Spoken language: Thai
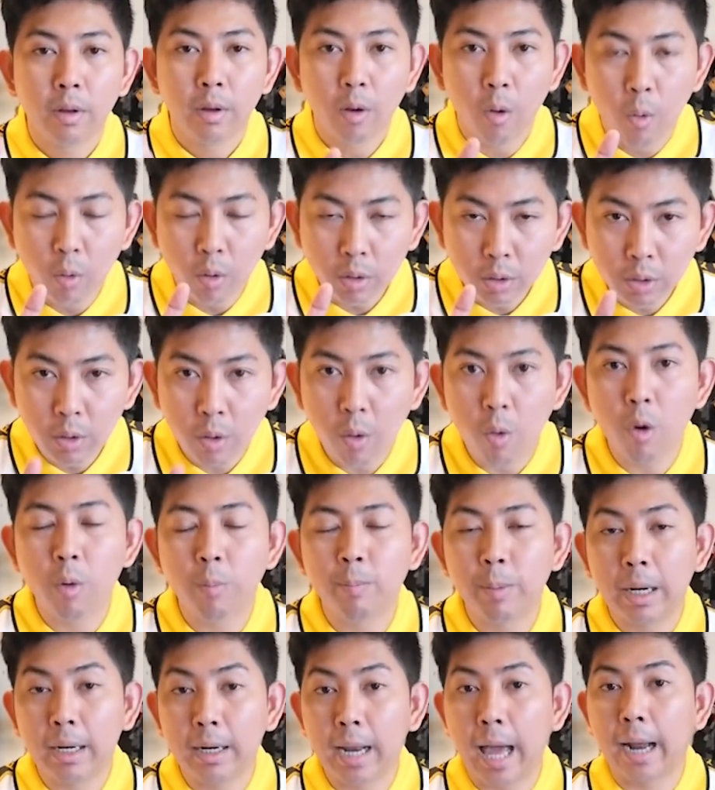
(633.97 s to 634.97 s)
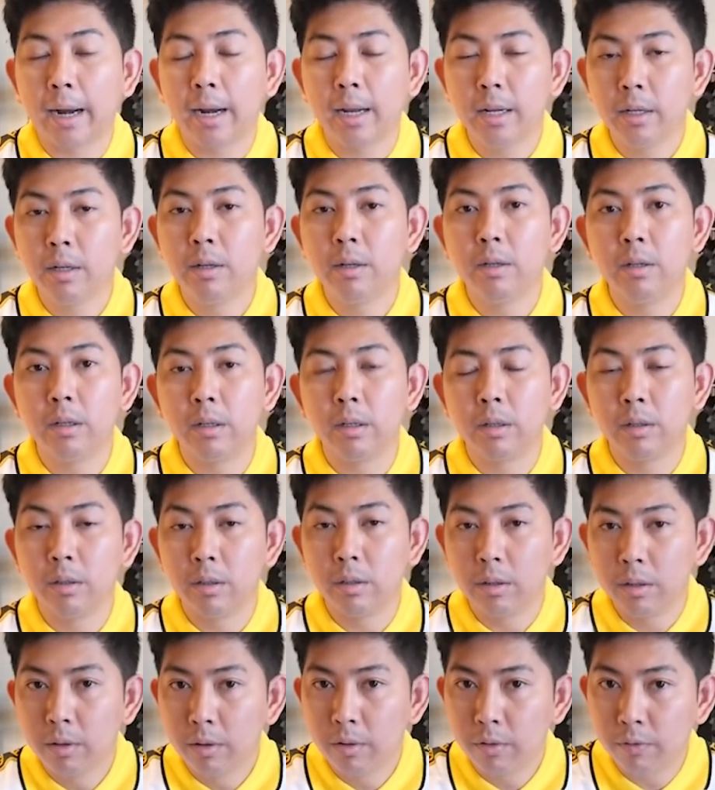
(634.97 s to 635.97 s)
โค้ชโย่งเป็นหลักนั่นคือ1คื
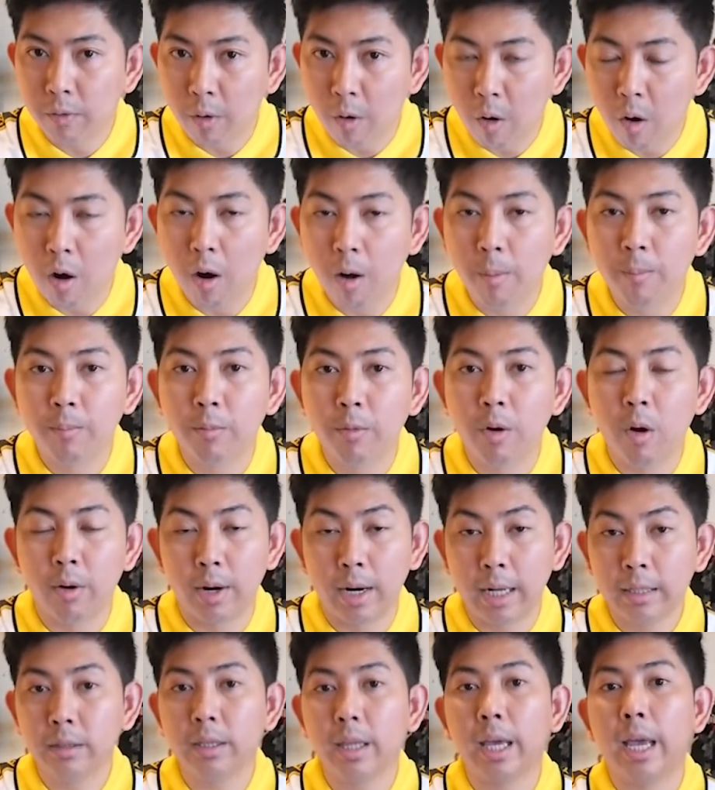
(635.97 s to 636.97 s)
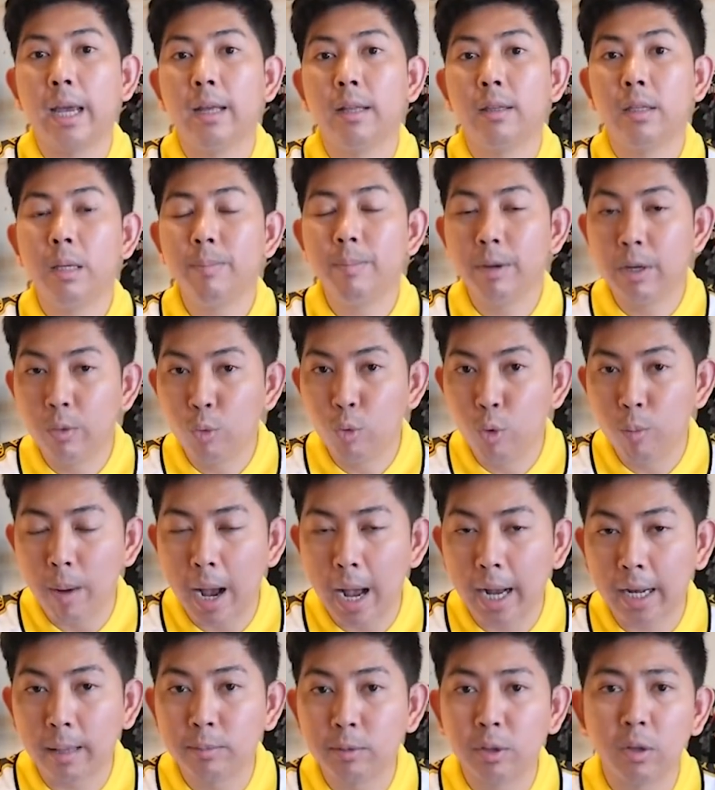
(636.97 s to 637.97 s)
อ ฟอร์มของนักเตะที่ไปดู
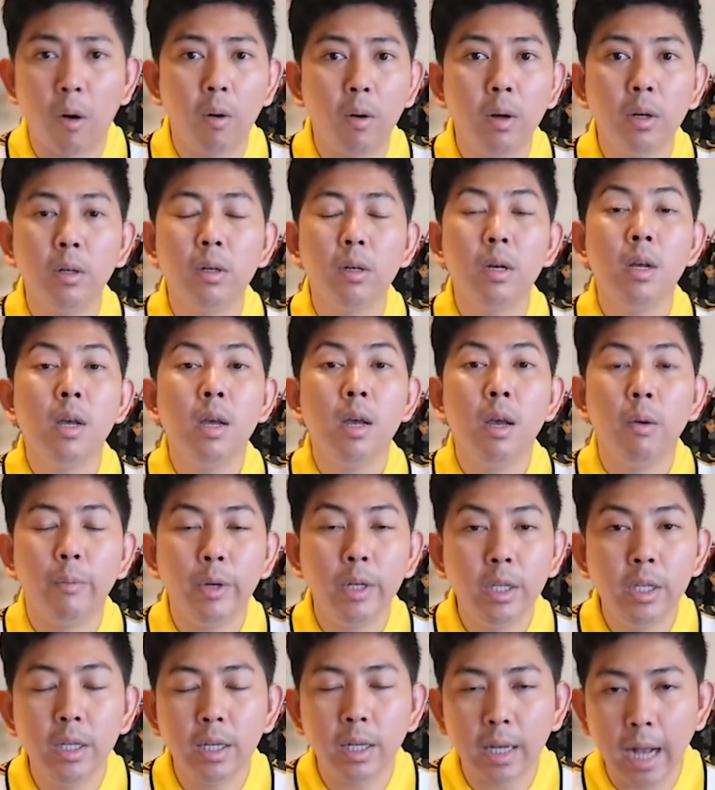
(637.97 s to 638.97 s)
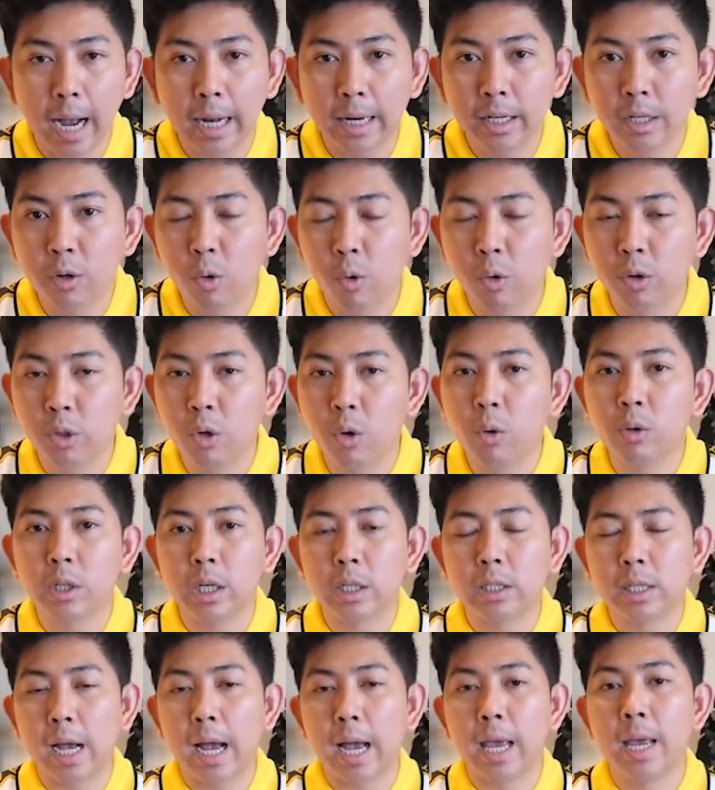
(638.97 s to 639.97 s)
มากับ2คือวิธีการที่โค้ชโย่ง
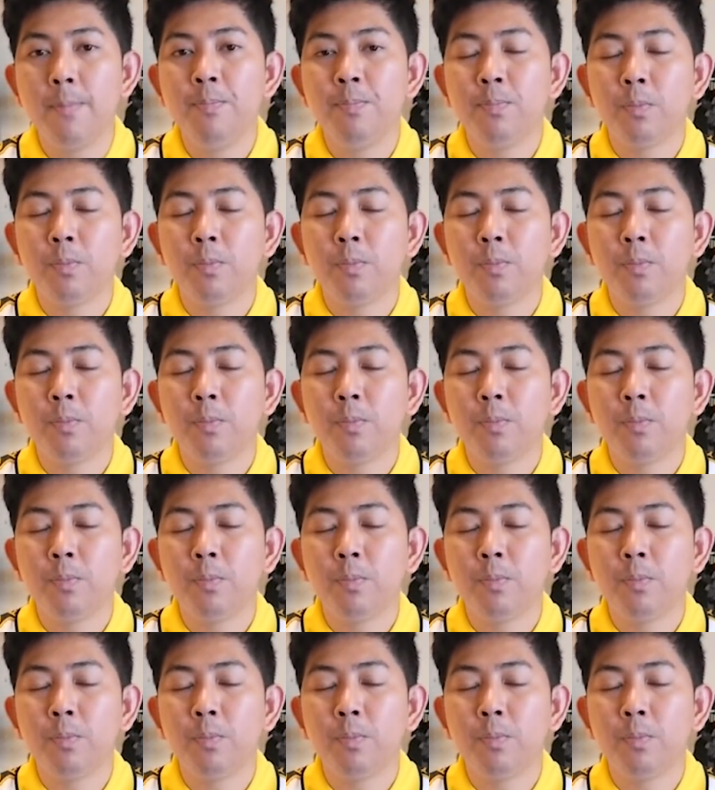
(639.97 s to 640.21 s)
จะใช้